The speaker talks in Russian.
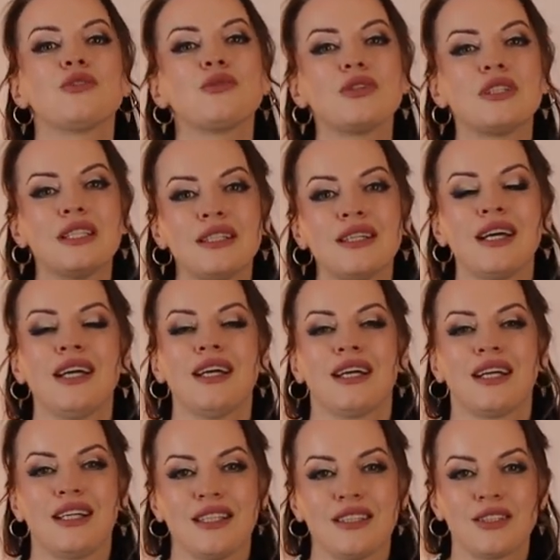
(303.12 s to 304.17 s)
и других
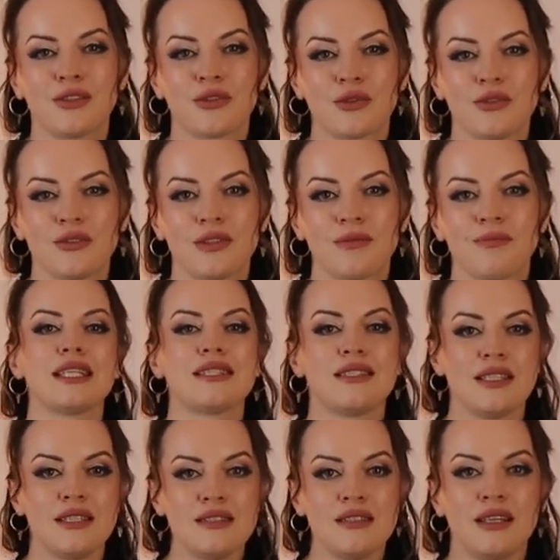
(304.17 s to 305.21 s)
клеток крови.
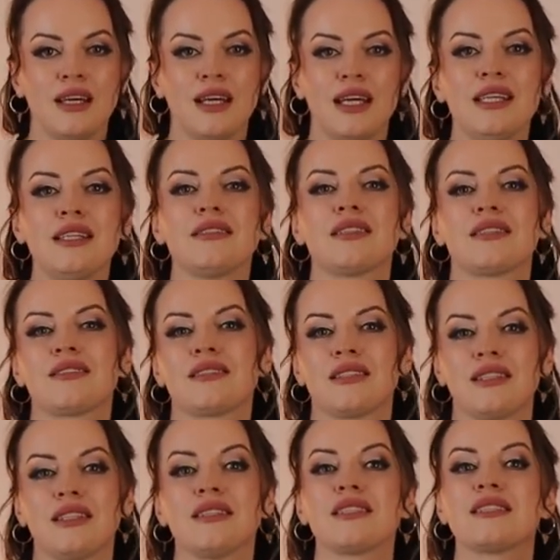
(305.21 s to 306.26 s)
Здесь
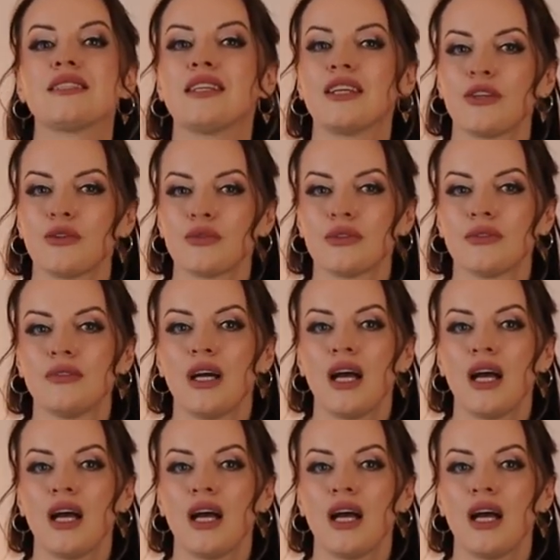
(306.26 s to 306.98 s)
эритроциты зреют.